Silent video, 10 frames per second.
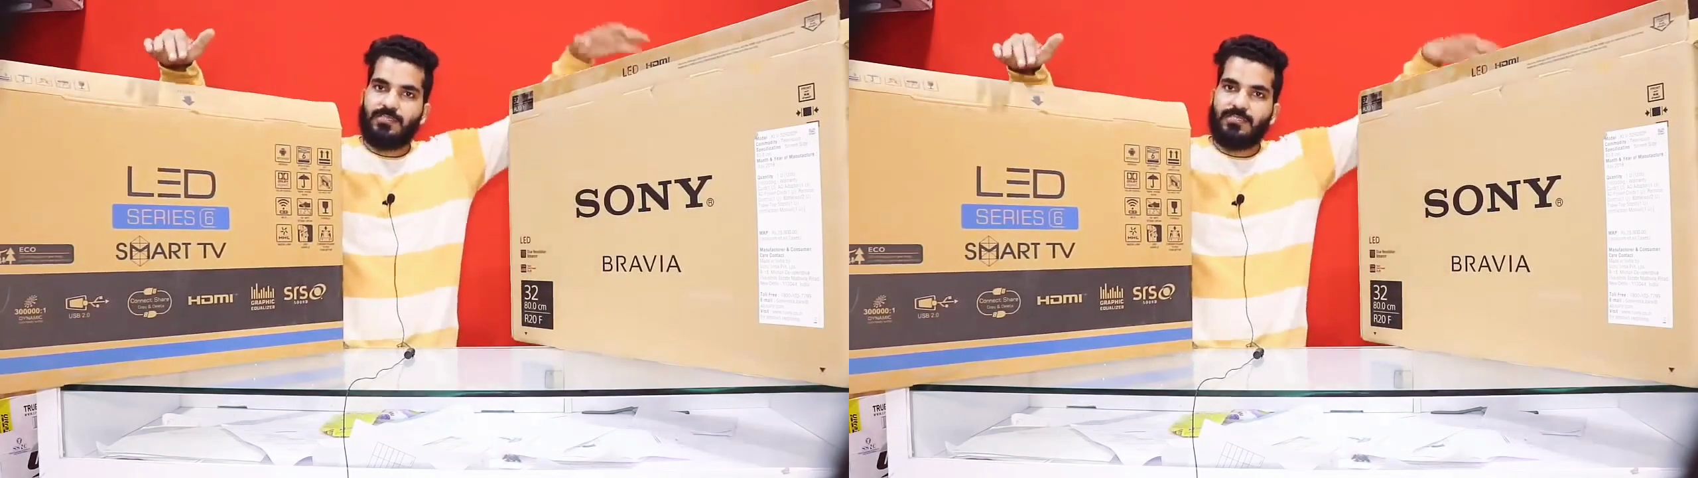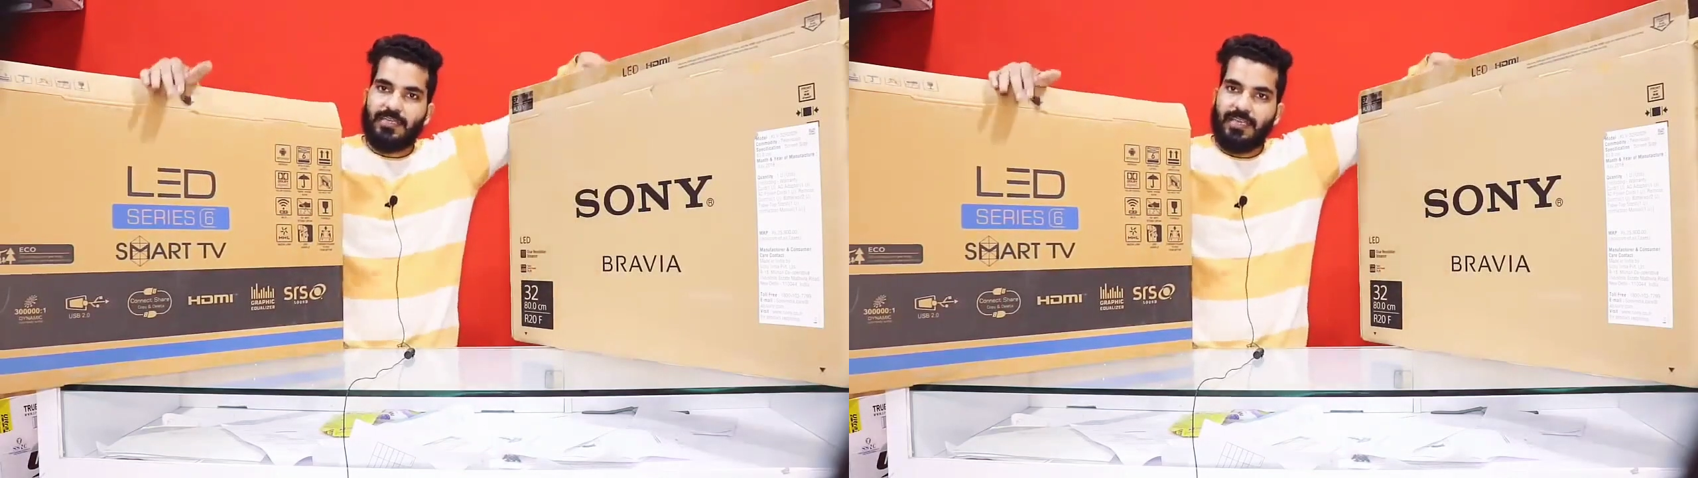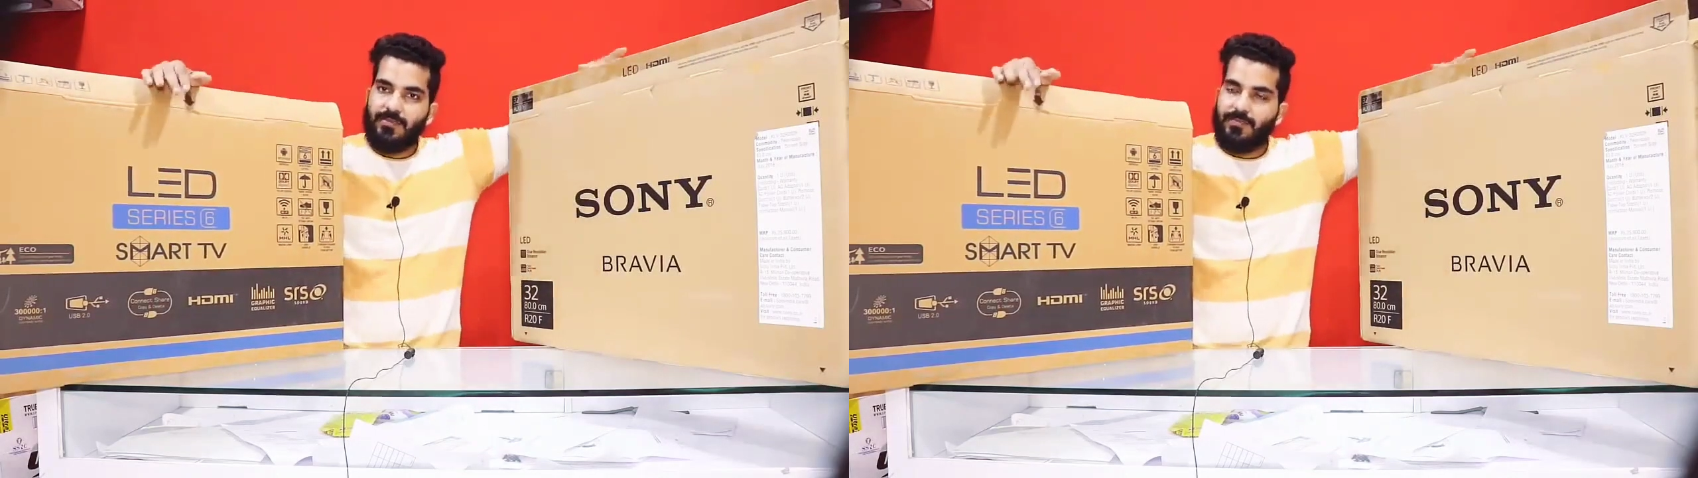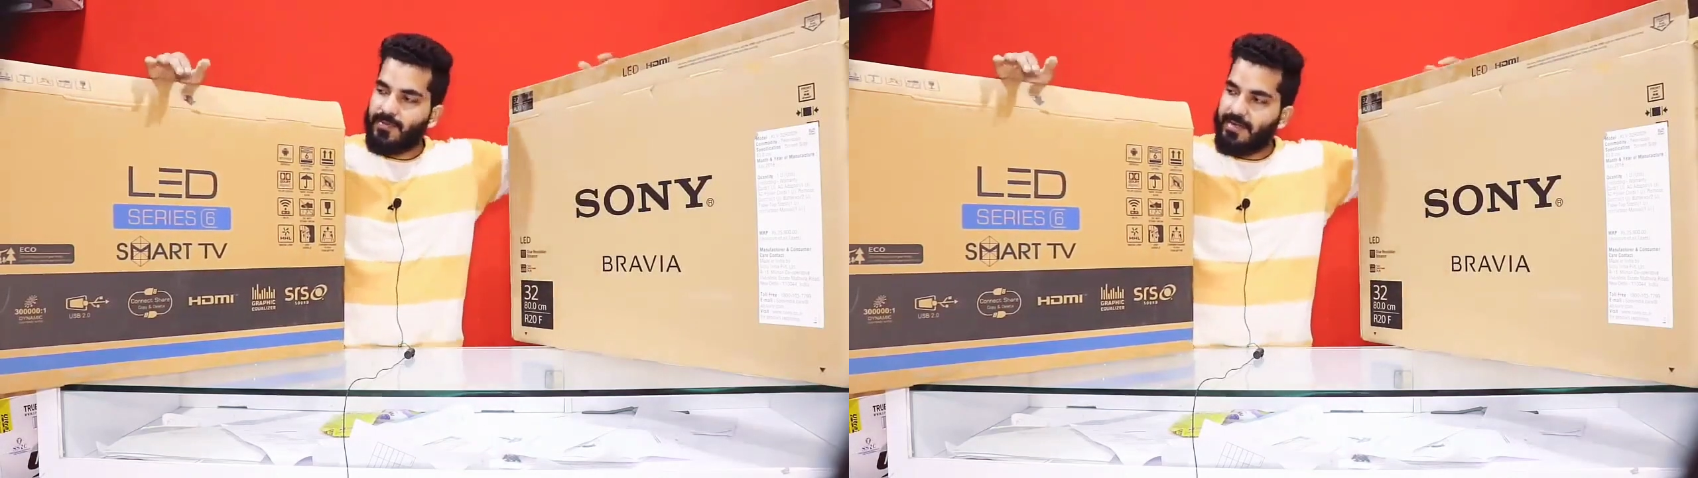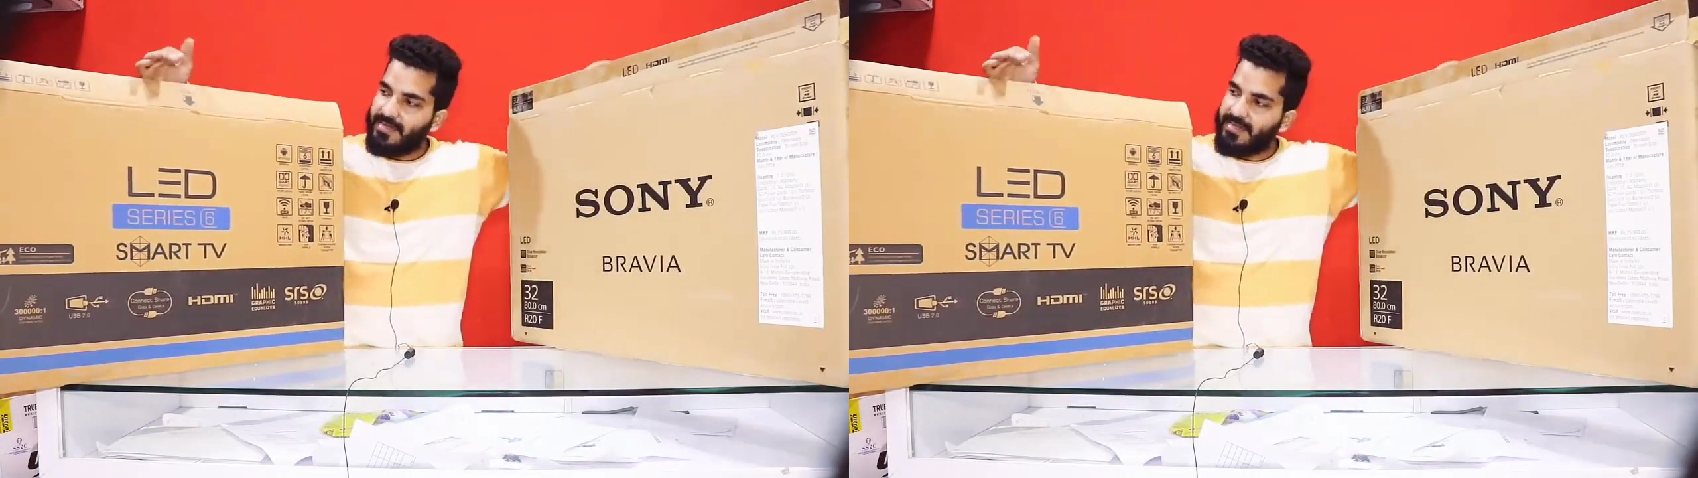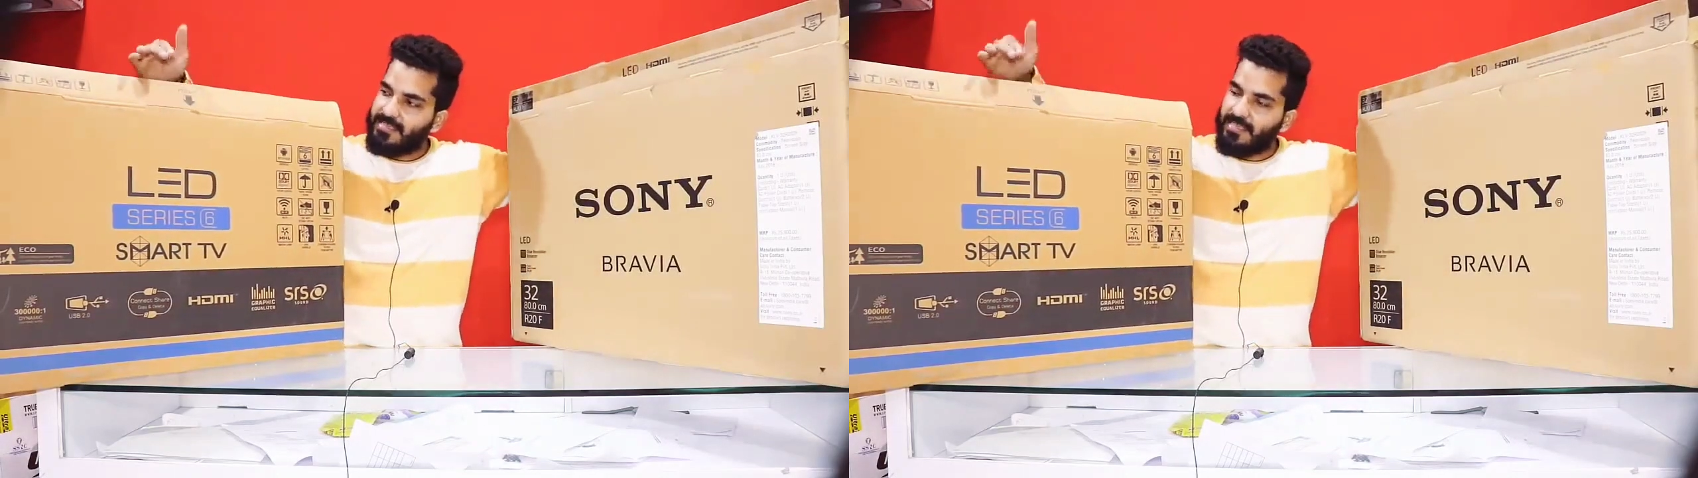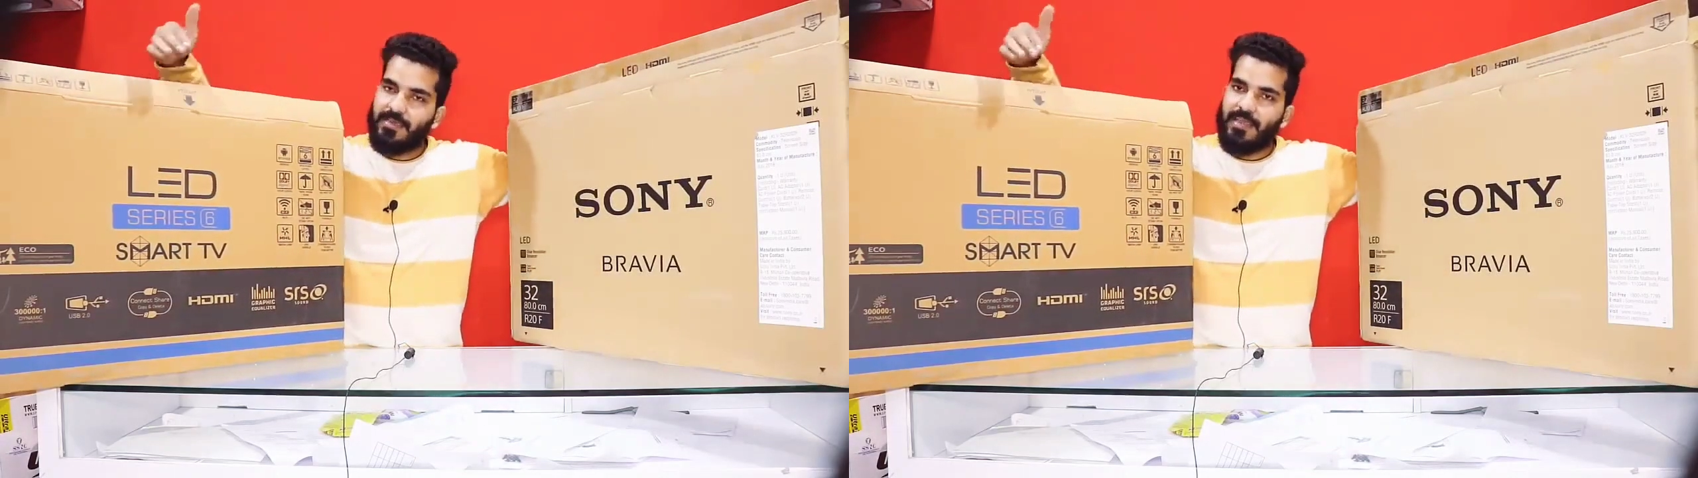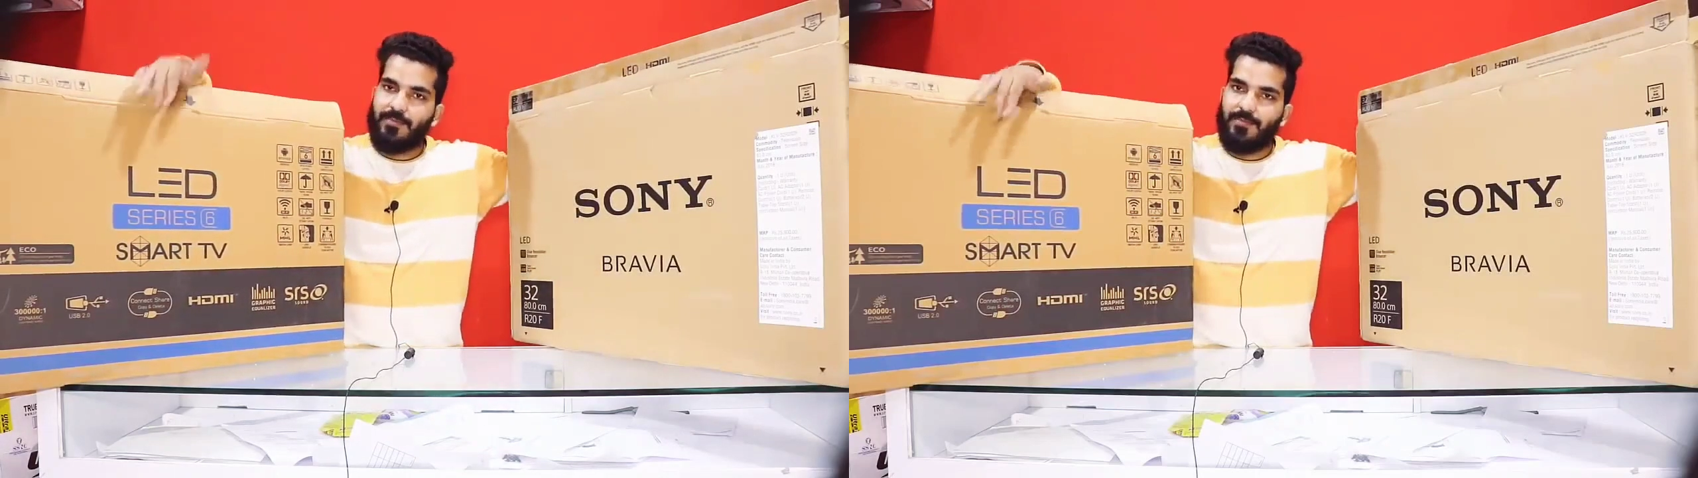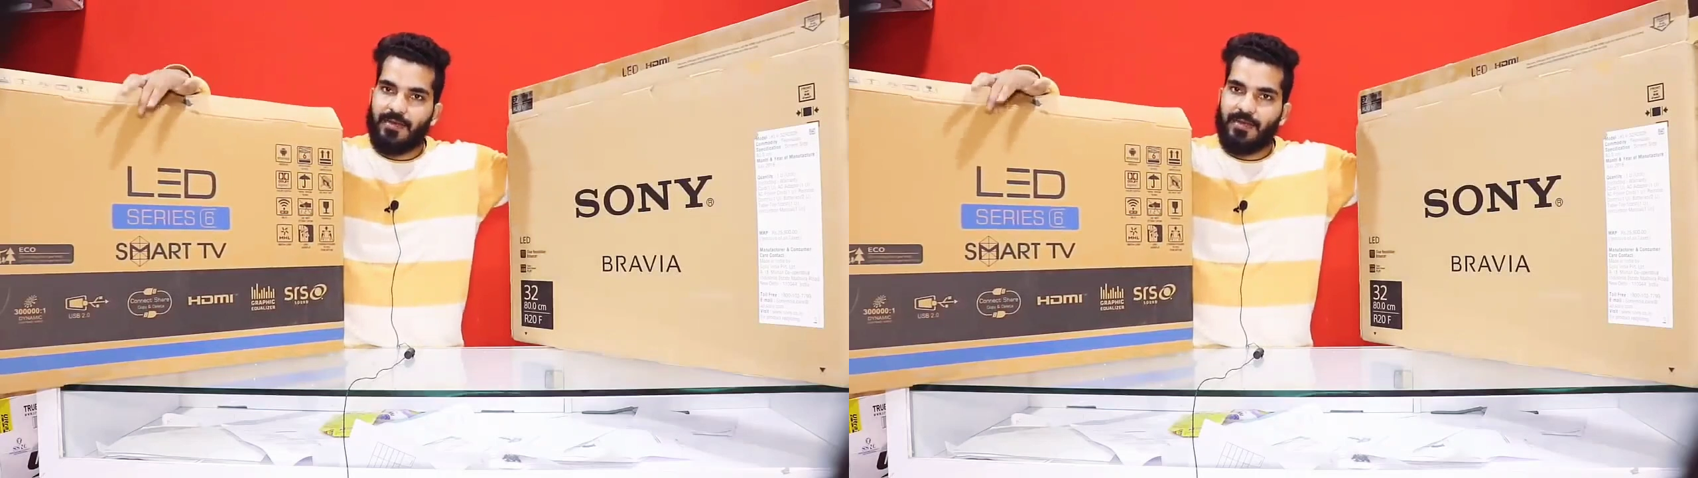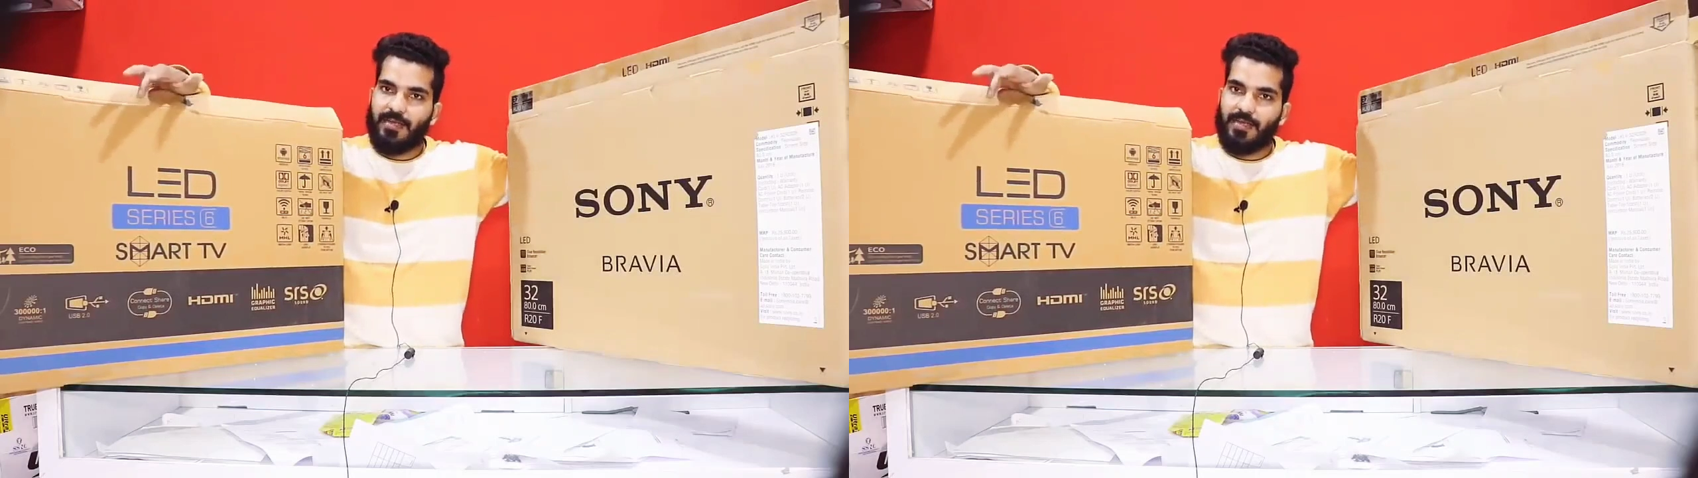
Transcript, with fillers: स्क्रीन प्रिंटिंग से भी यहाँ पर